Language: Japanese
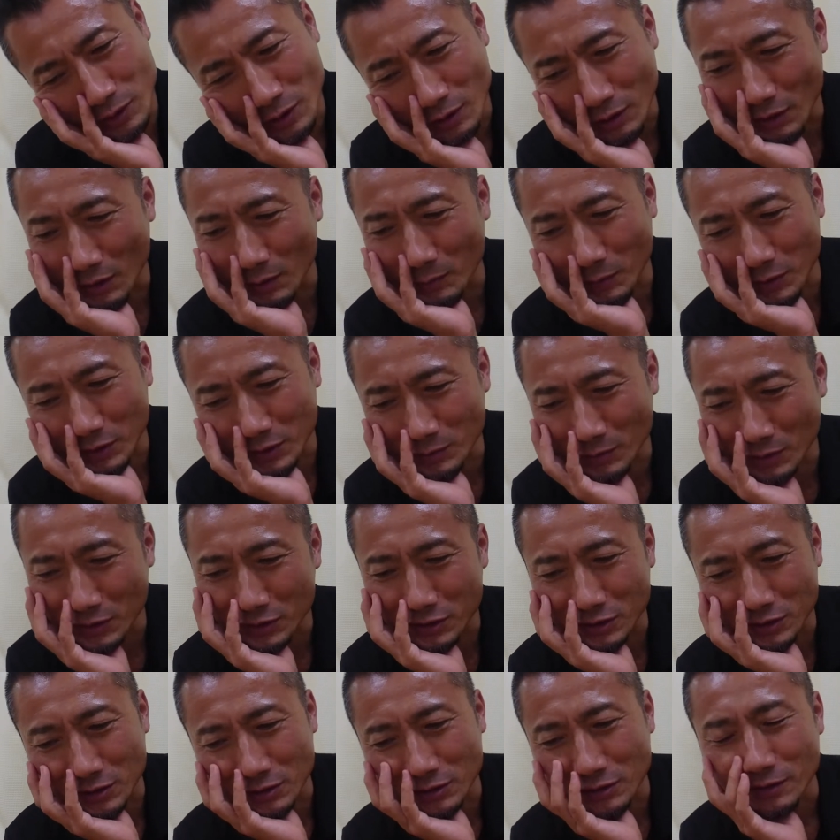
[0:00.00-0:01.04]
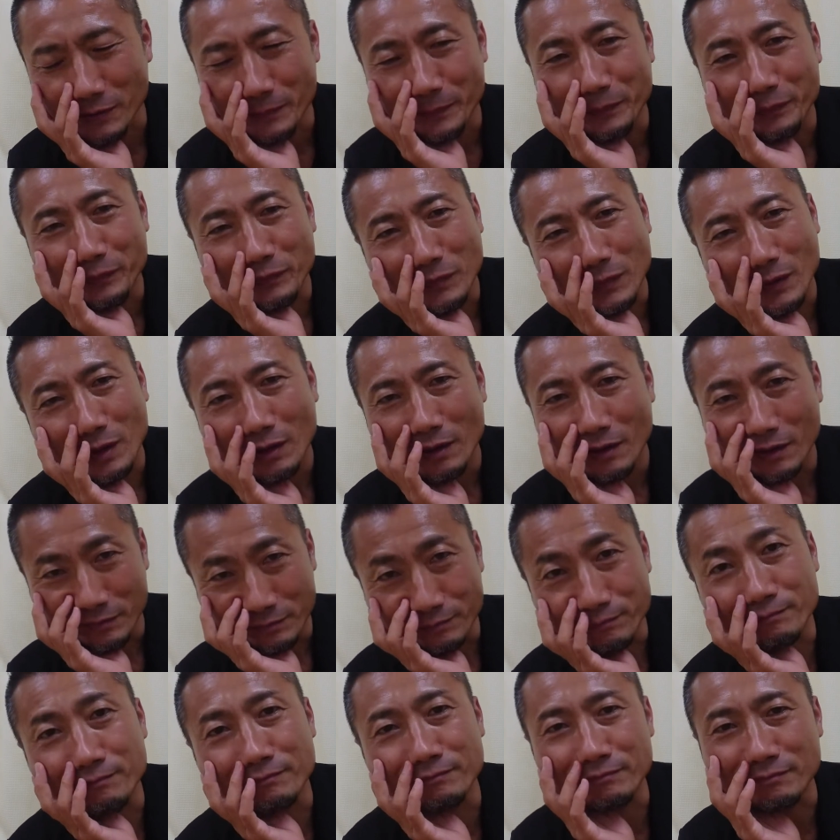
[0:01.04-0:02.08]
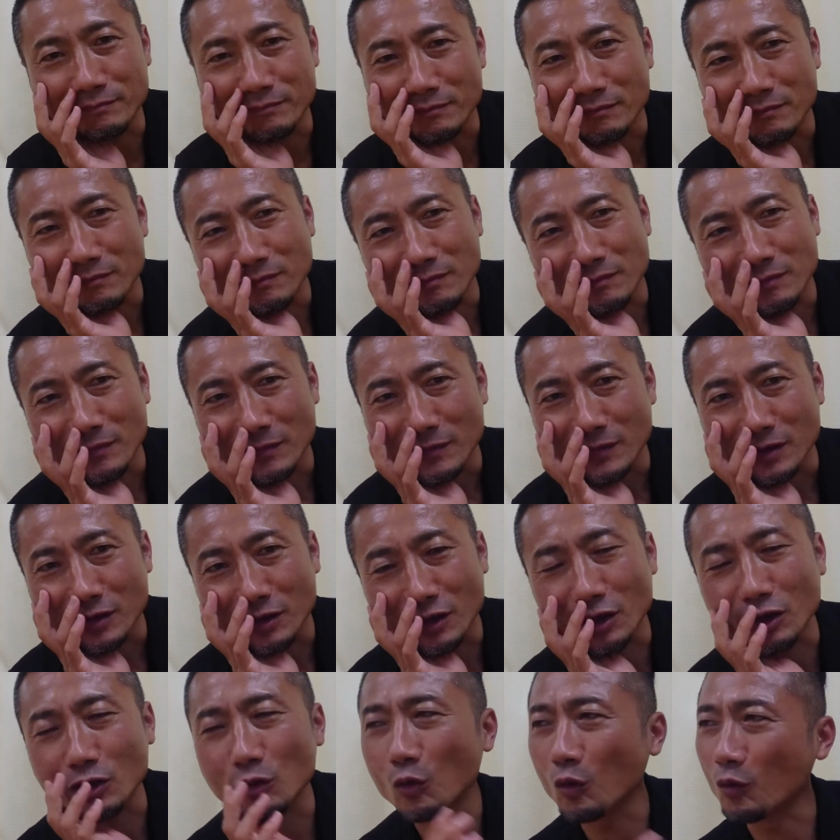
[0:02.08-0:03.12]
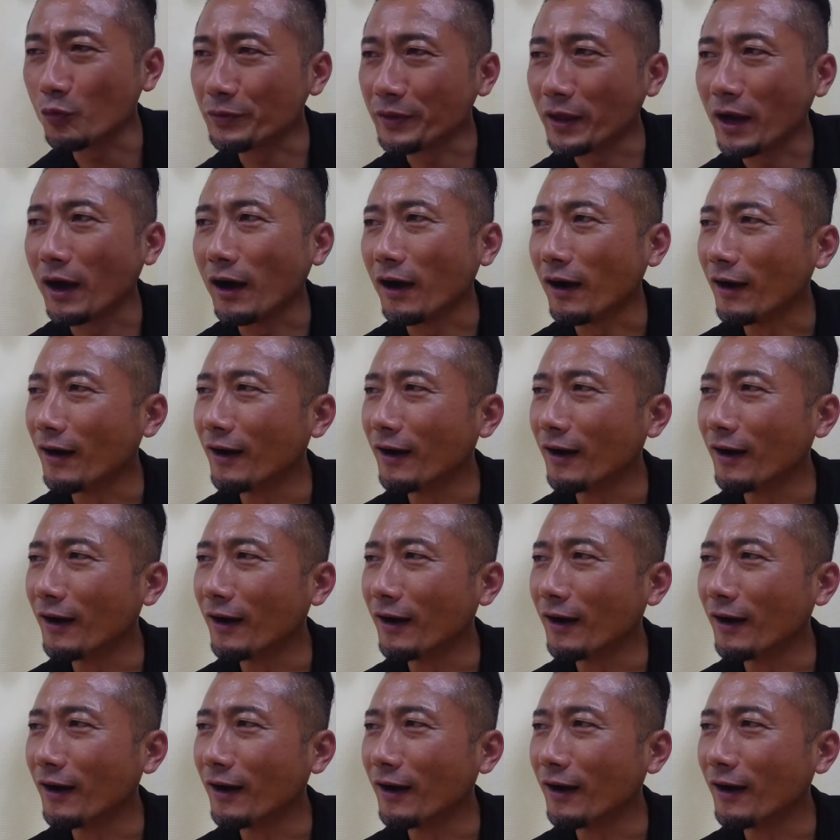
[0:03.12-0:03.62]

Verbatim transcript: なんかあんまいまいち、うん、出てこんな